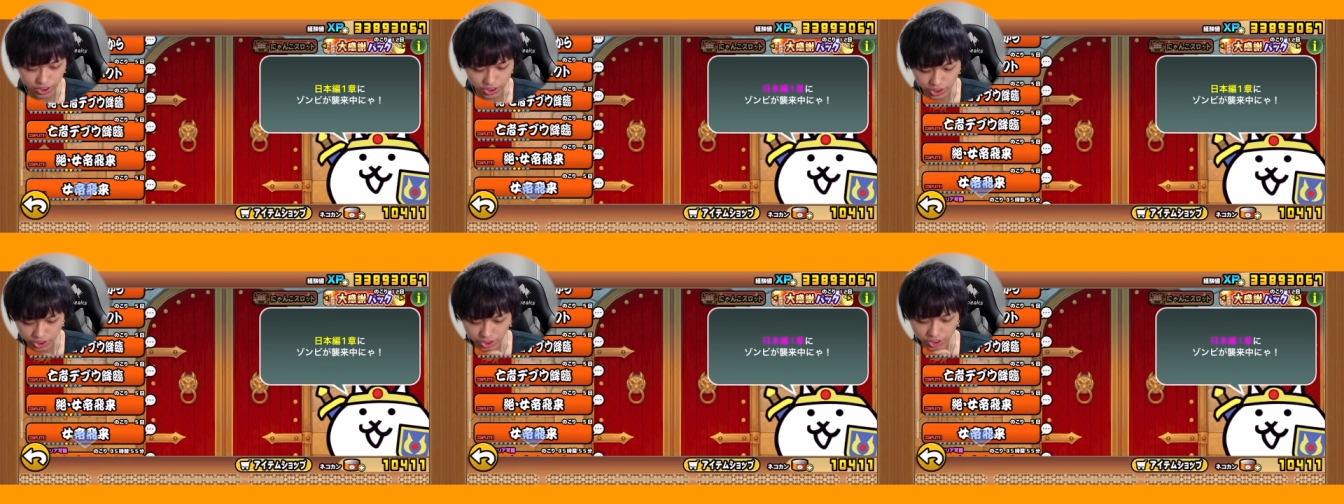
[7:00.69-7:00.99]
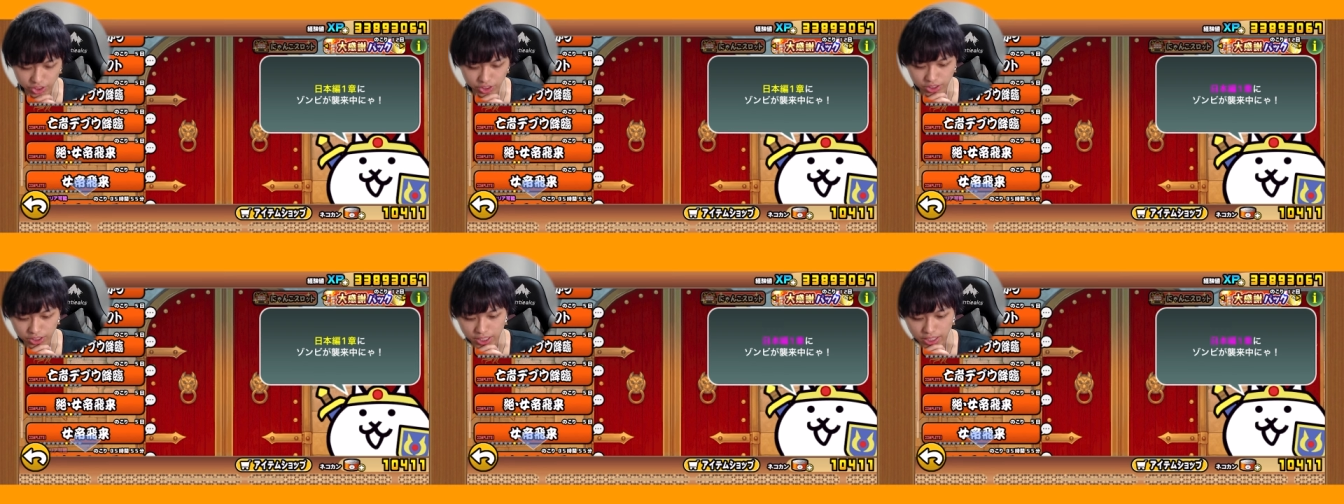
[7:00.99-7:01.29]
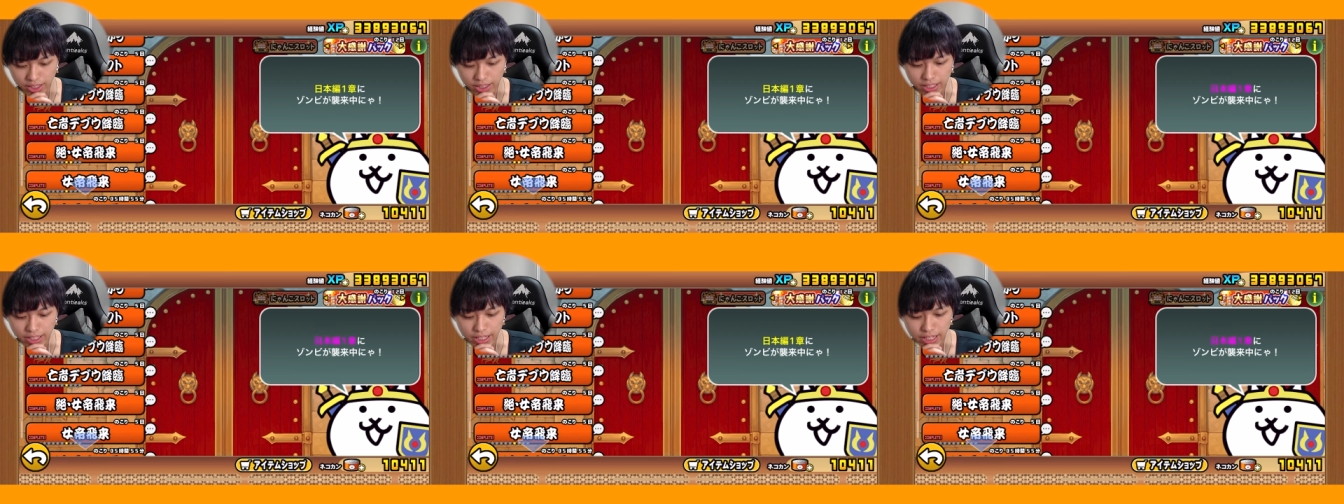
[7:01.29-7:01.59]
周
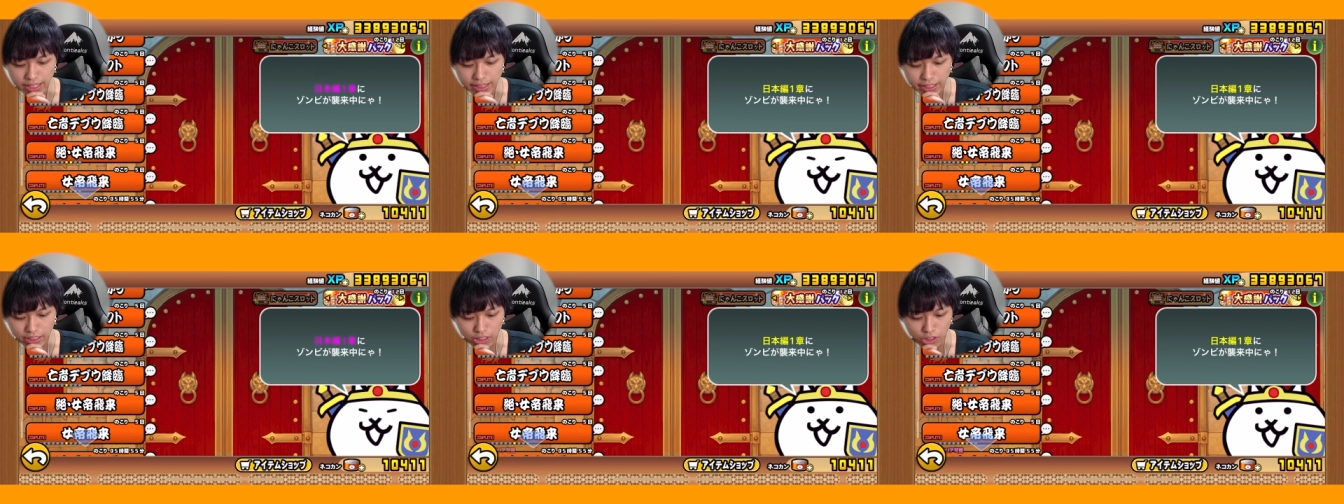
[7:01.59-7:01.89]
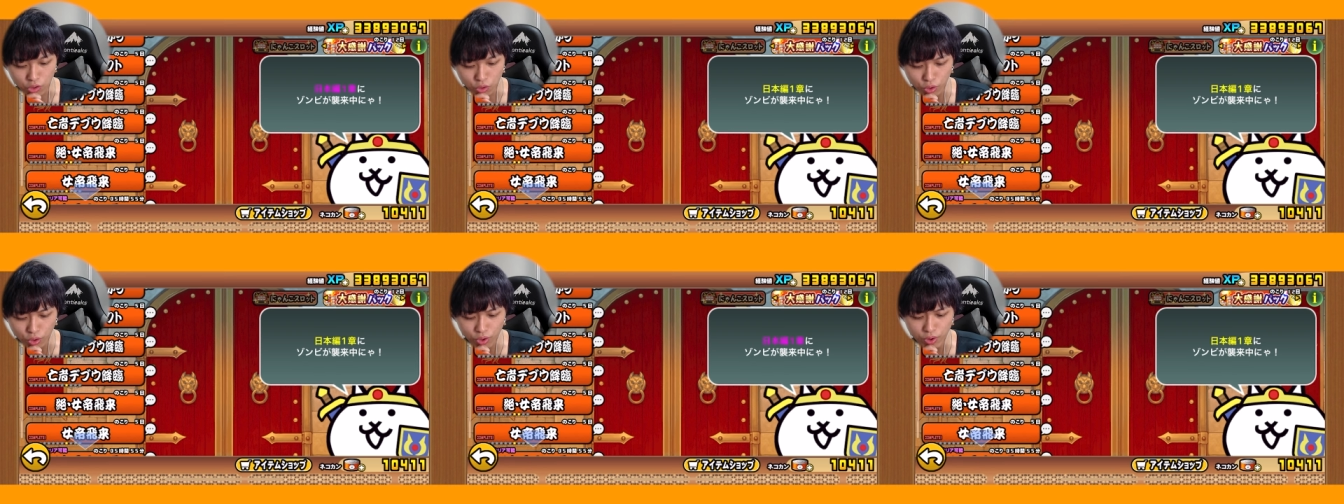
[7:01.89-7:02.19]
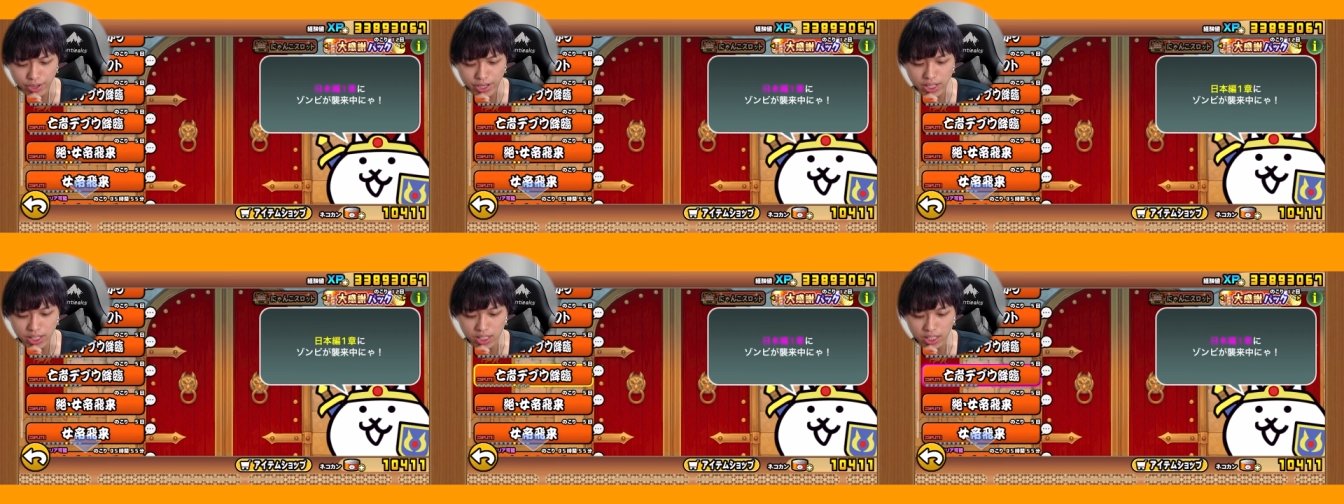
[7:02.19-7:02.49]
年で、なんか
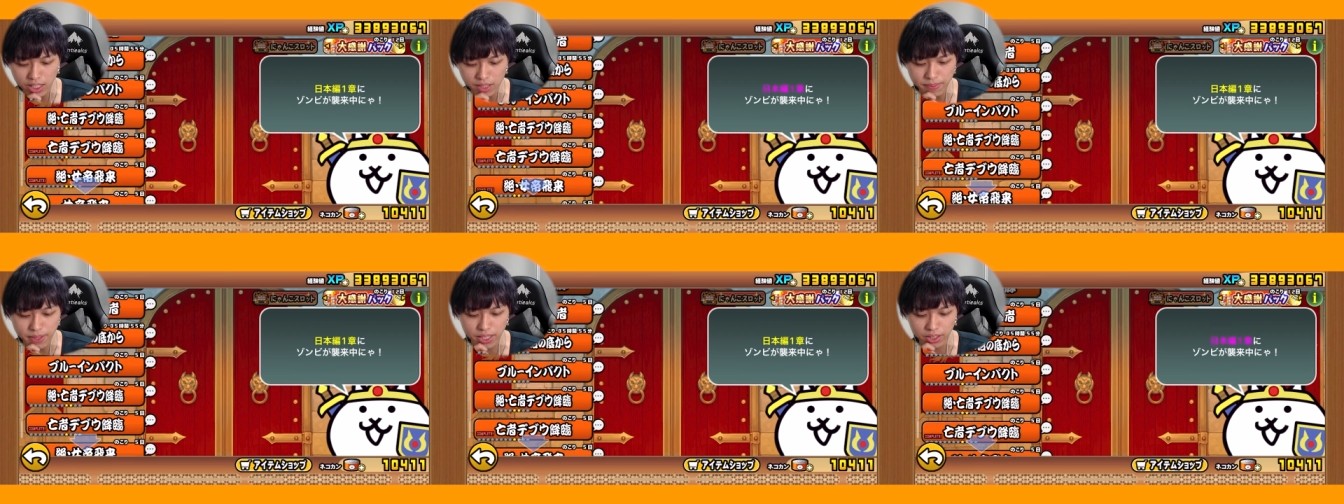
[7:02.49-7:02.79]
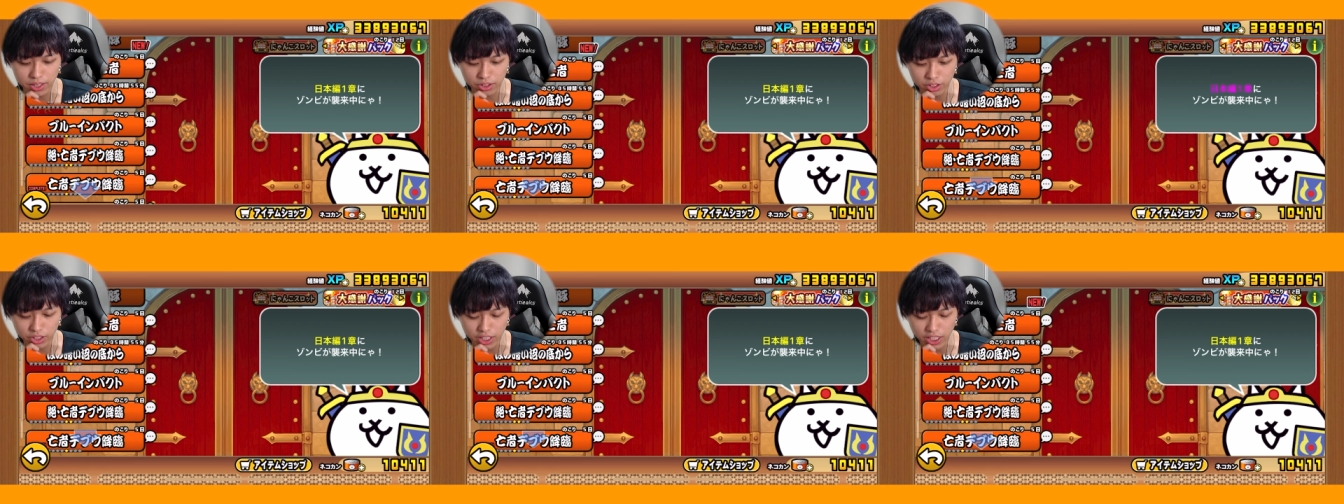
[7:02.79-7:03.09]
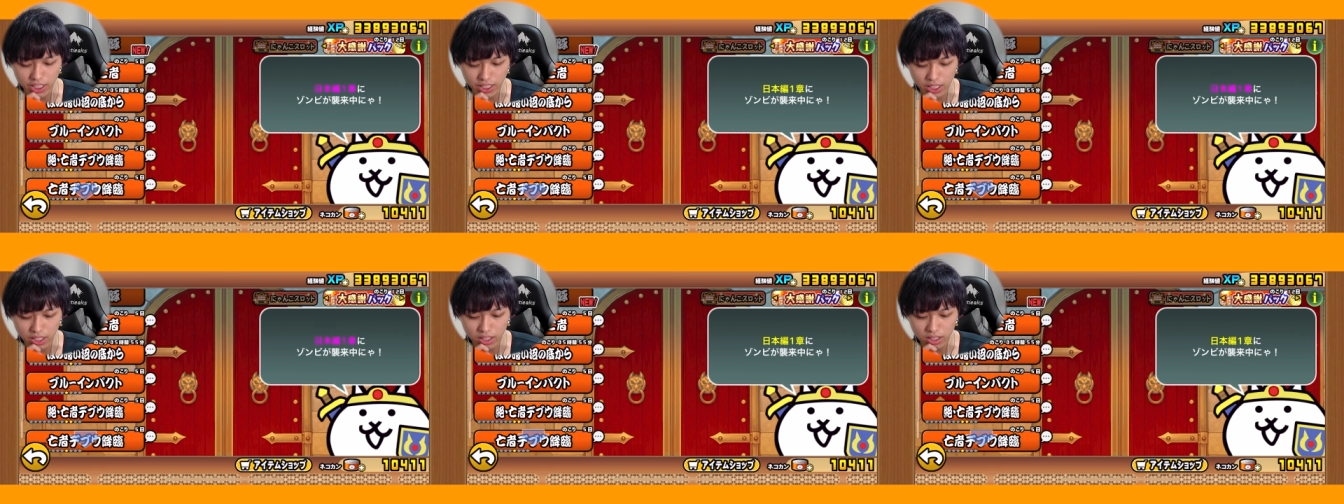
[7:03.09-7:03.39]
降臨イベント
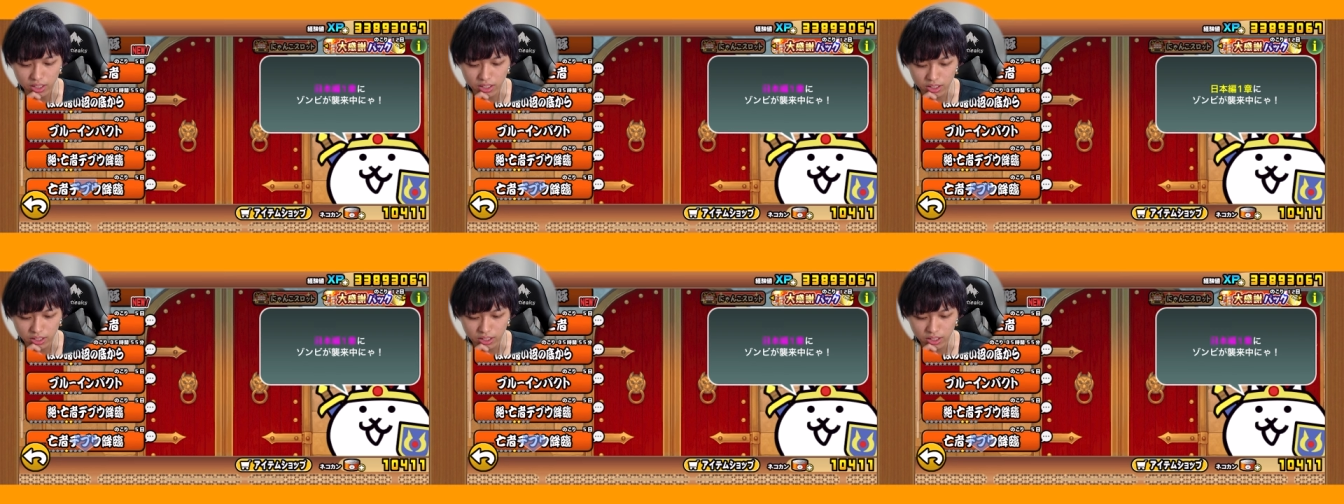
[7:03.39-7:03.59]
的な、